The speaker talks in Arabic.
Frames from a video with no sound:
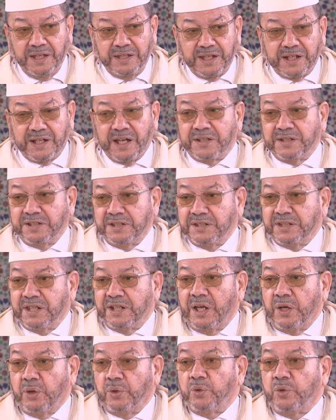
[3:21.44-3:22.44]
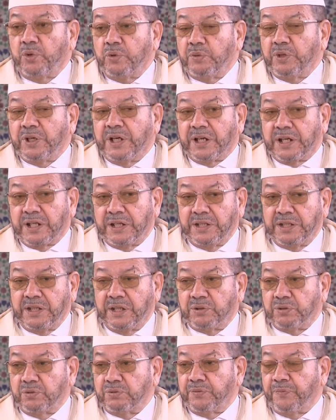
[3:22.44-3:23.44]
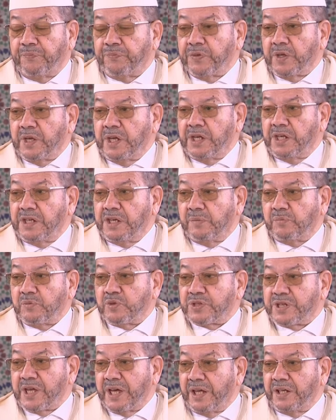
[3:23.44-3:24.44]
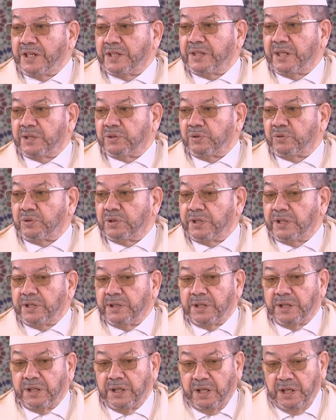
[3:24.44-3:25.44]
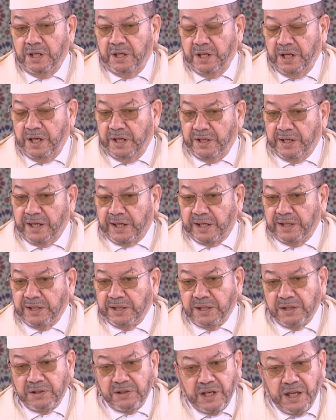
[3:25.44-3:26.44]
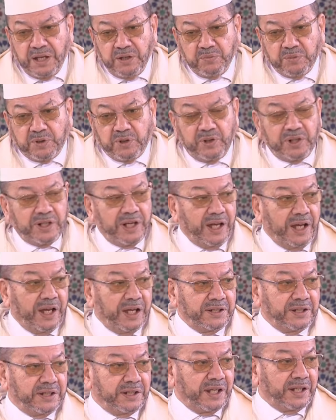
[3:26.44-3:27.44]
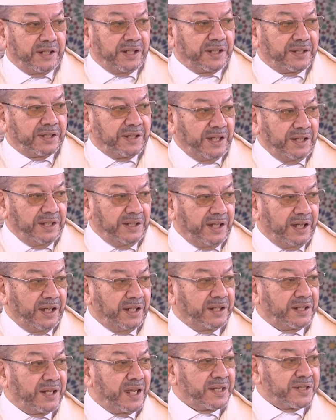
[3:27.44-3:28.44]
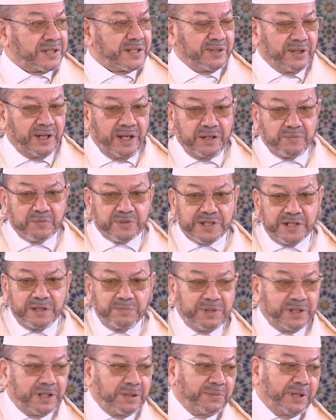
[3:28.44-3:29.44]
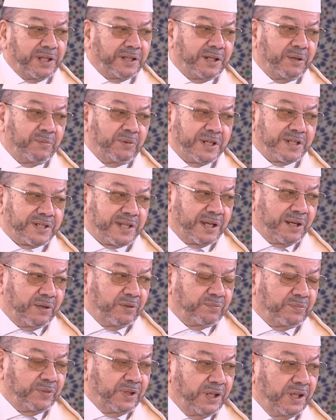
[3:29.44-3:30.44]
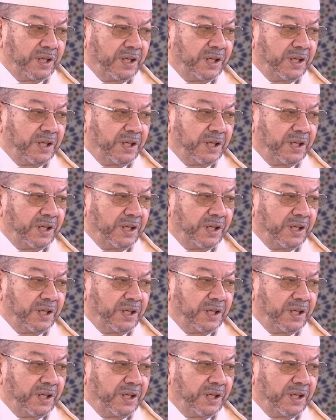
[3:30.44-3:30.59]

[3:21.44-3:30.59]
إذا كانت عندنا علوم عقلية هي مساندة للنقل لا يمكن لأحد أن يدعي الناس المسلمين بأنه ليس لهم